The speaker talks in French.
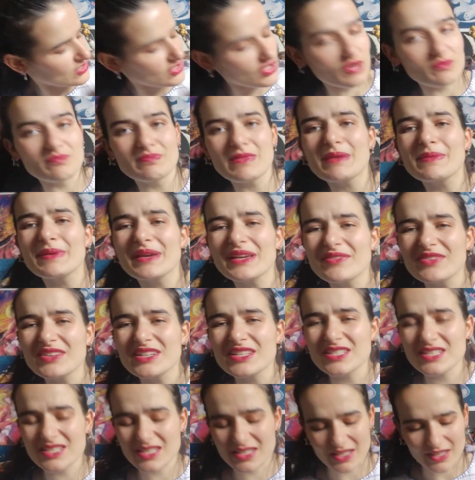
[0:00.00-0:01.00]
sans même
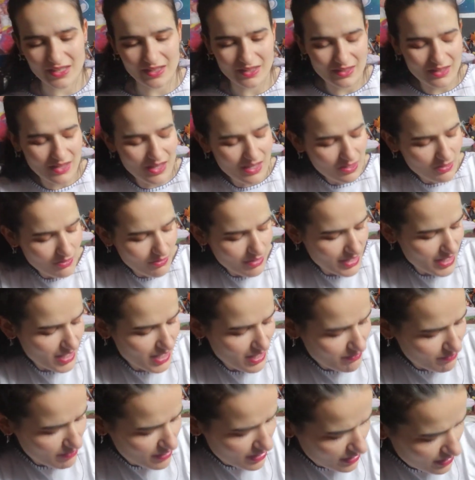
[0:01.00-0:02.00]
réfléchir.
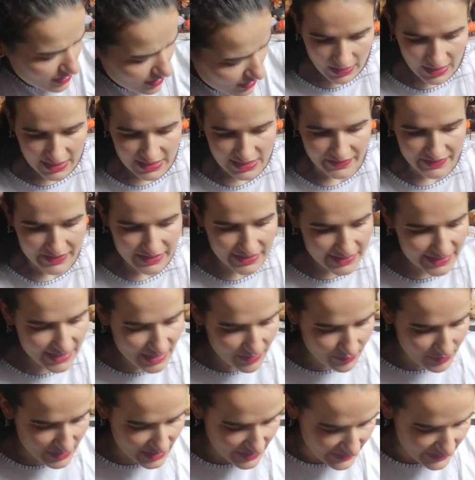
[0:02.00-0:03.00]
Incroyable. Ah, ça va être simple,